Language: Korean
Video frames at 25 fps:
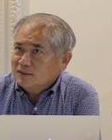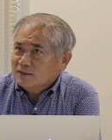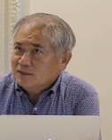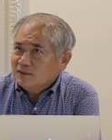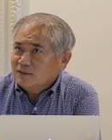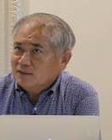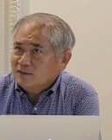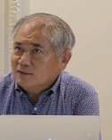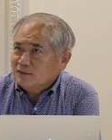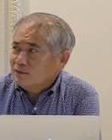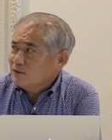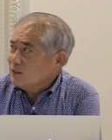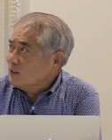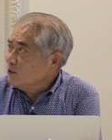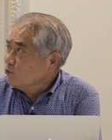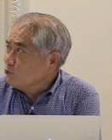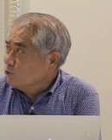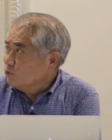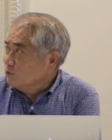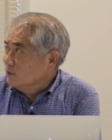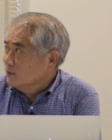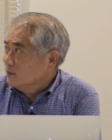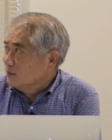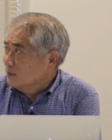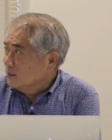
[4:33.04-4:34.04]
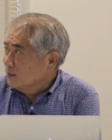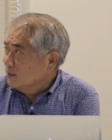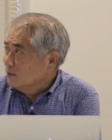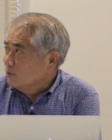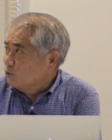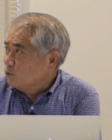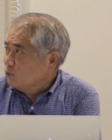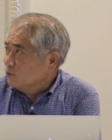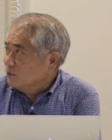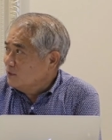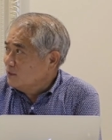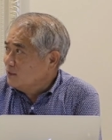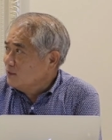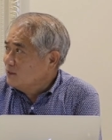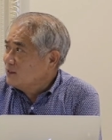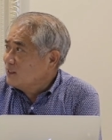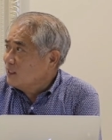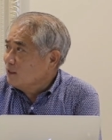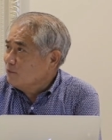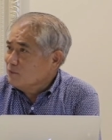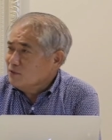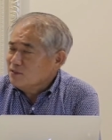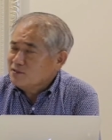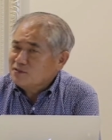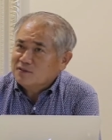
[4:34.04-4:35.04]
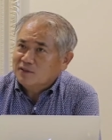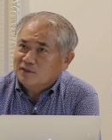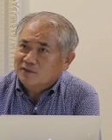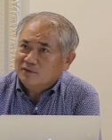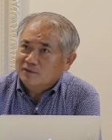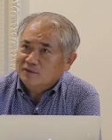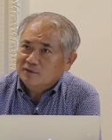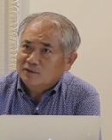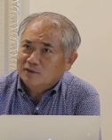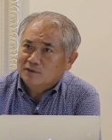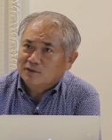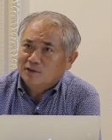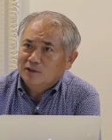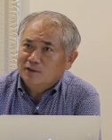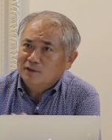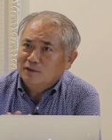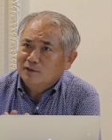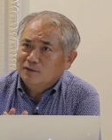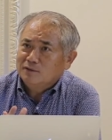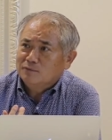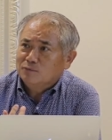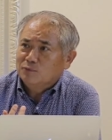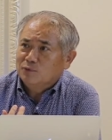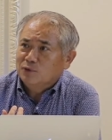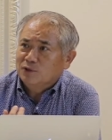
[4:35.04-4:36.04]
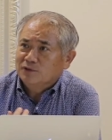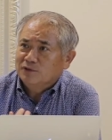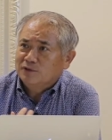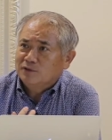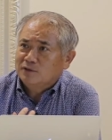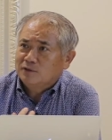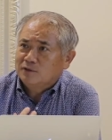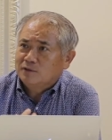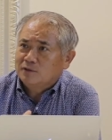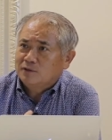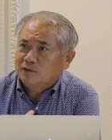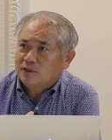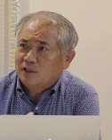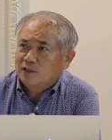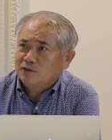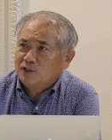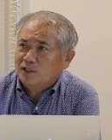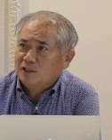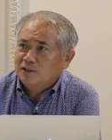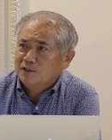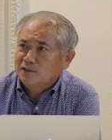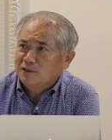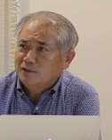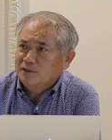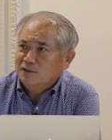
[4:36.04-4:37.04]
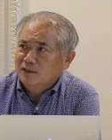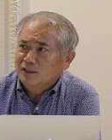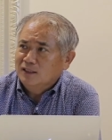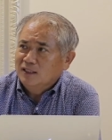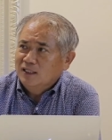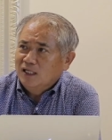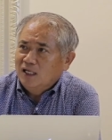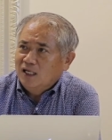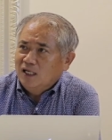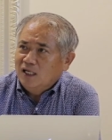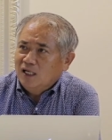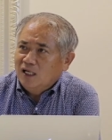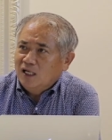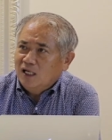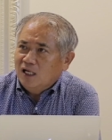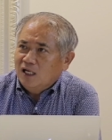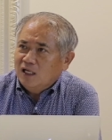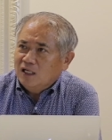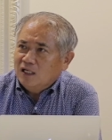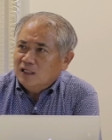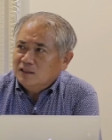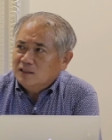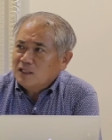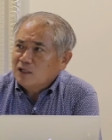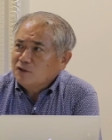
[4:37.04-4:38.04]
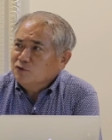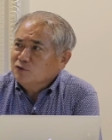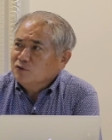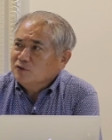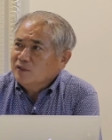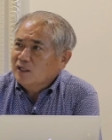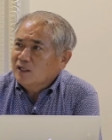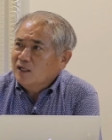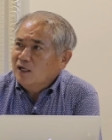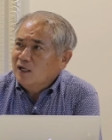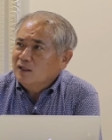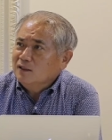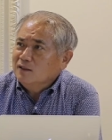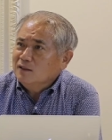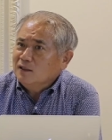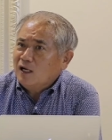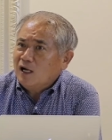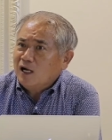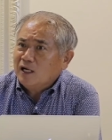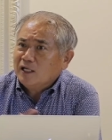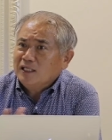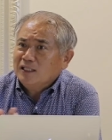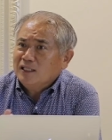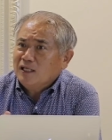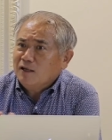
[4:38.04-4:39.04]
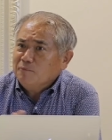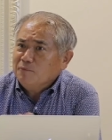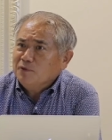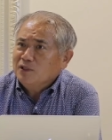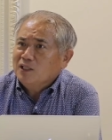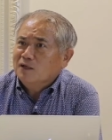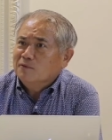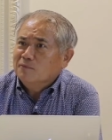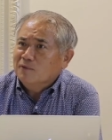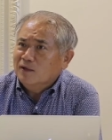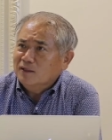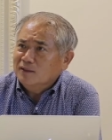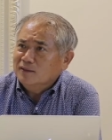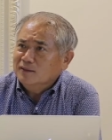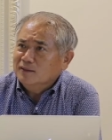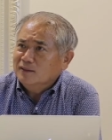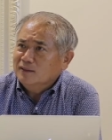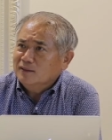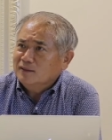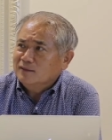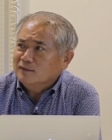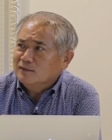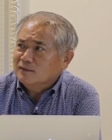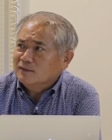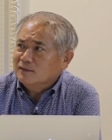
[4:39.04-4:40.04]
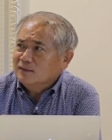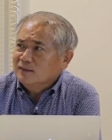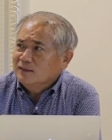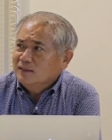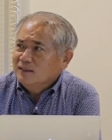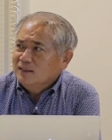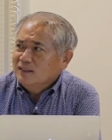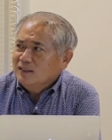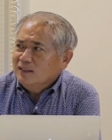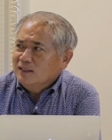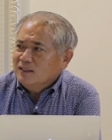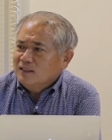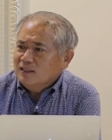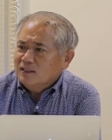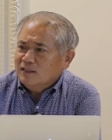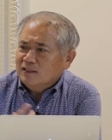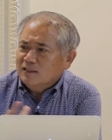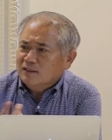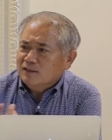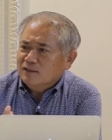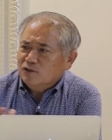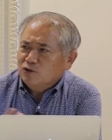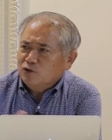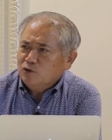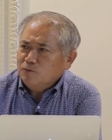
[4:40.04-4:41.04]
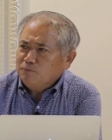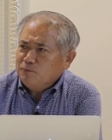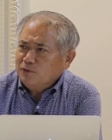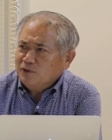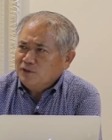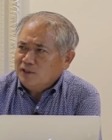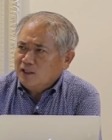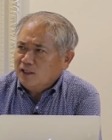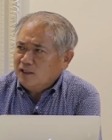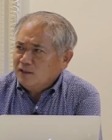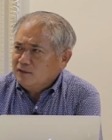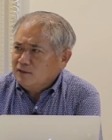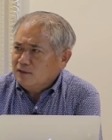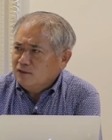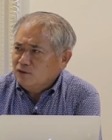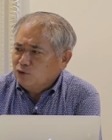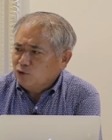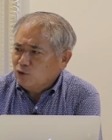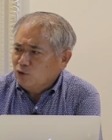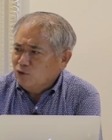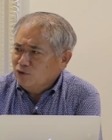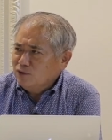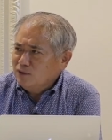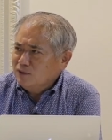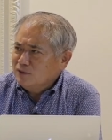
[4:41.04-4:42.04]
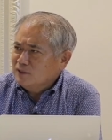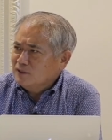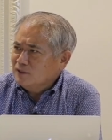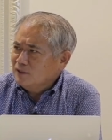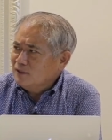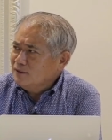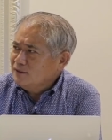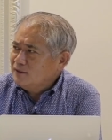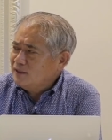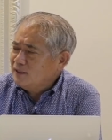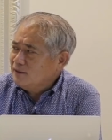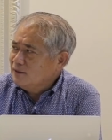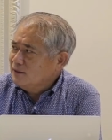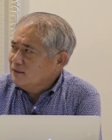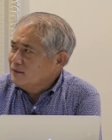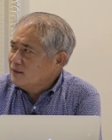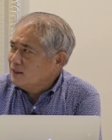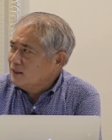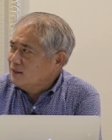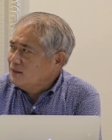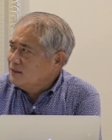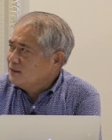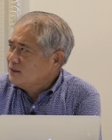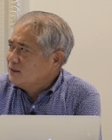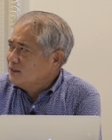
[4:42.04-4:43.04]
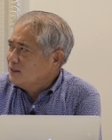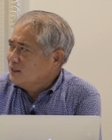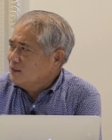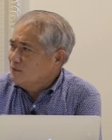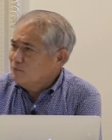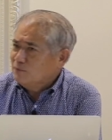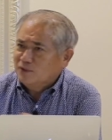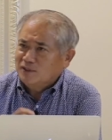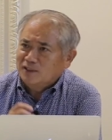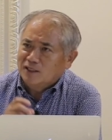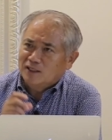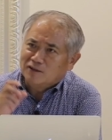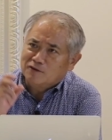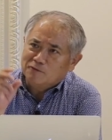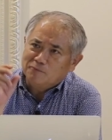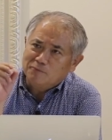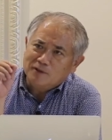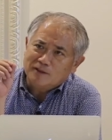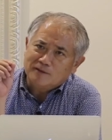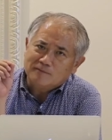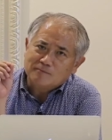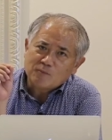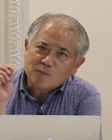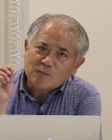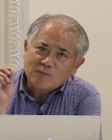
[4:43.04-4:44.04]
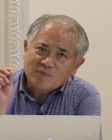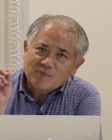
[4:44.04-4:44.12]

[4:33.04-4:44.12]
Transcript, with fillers: 그 쏴주는 그런 또 시스템이 있어요. 근데 저희는 뭐 제 채널은 생중계를 하, 긴 합니다만은 슈퍼챗을 쏟는 그런 채널들의 특징은 뭐냐 그러면